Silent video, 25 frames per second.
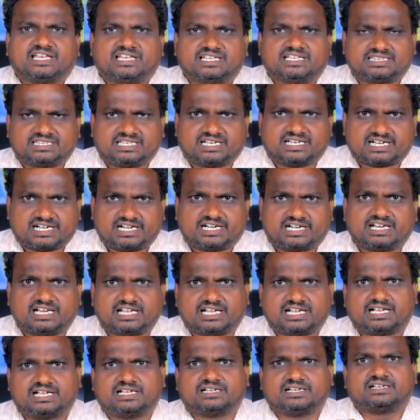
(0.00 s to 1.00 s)
இந்த
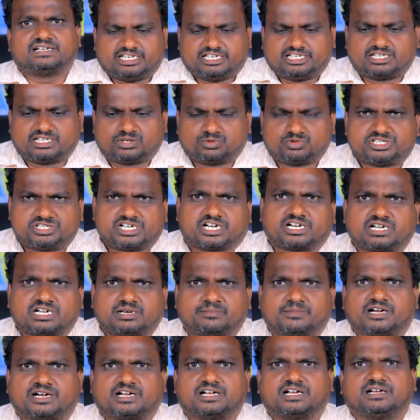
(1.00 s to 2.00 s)
ரெய்டில் இதன்
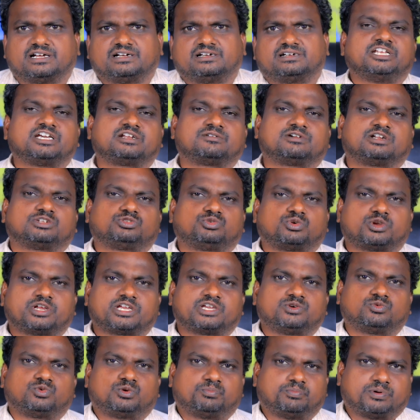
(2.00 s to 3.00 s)
உச்சகட்டமாக
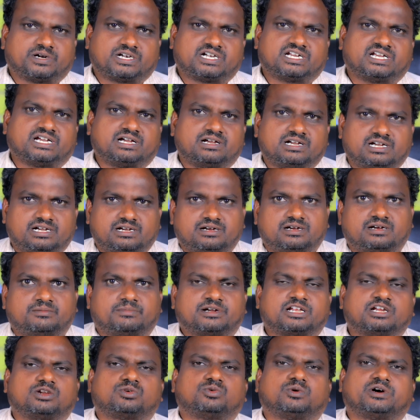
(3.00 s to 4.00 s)
நீர்வளத்துறைக்கு உட்பட்ட
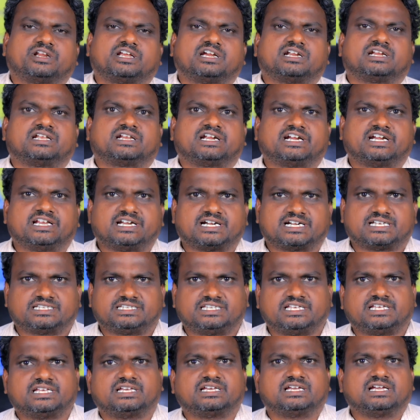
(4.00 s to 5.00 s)
மணல் குவாரிகளில் ரெய்டு
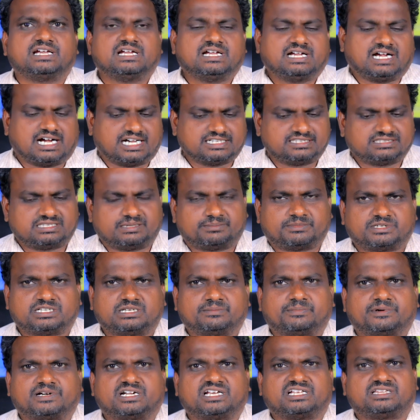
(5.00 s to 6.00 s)
நடத்தி அது
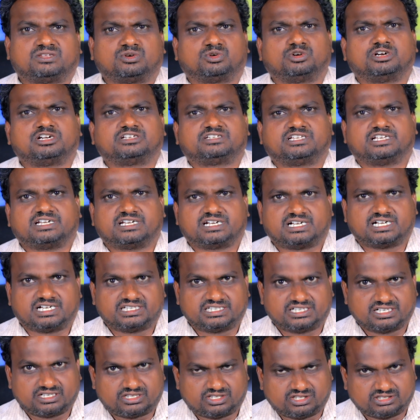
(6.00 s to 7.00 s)
சம்பந்தப்பட்ட தொழில் செய்கிற
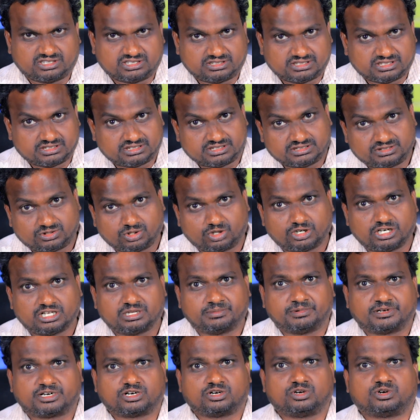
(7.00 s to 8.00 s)
அந்த
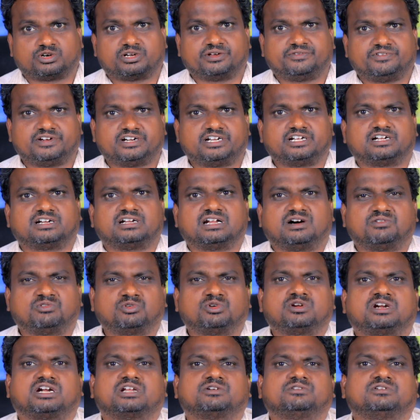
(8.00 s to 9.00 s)
தொழிலதிபர்களோட வீடுகள்
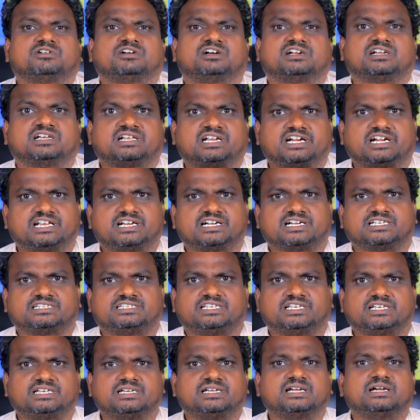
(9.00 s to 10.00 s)
அவங்களோட அலுவலகங்களில் ரெய்டு
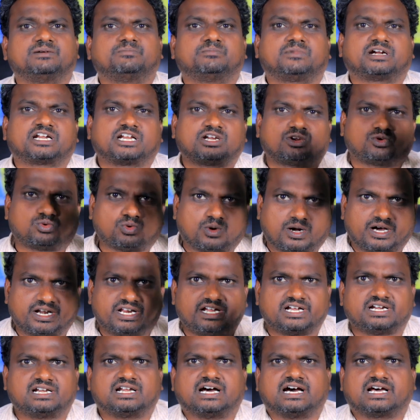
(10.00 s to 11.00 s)
நடத்தி மணல்
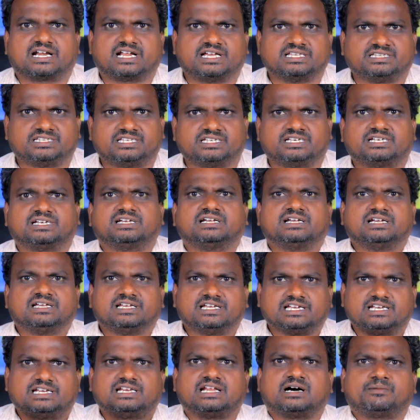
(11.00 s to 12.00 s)
குவாரிகள் ஆராய்ந்து
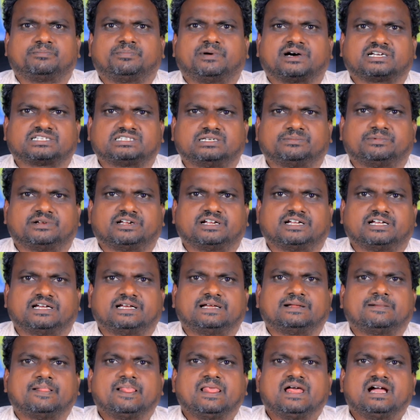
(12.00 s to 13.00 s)
எல்லாம் பார்த்த பிறகு
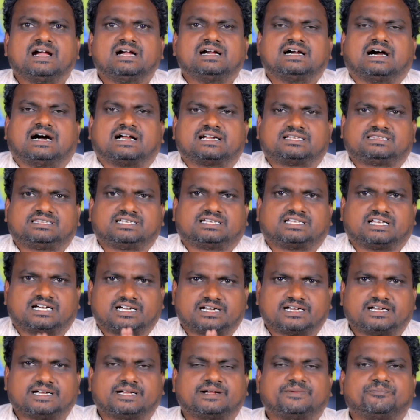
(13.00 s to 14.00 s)
அடுத்ததாக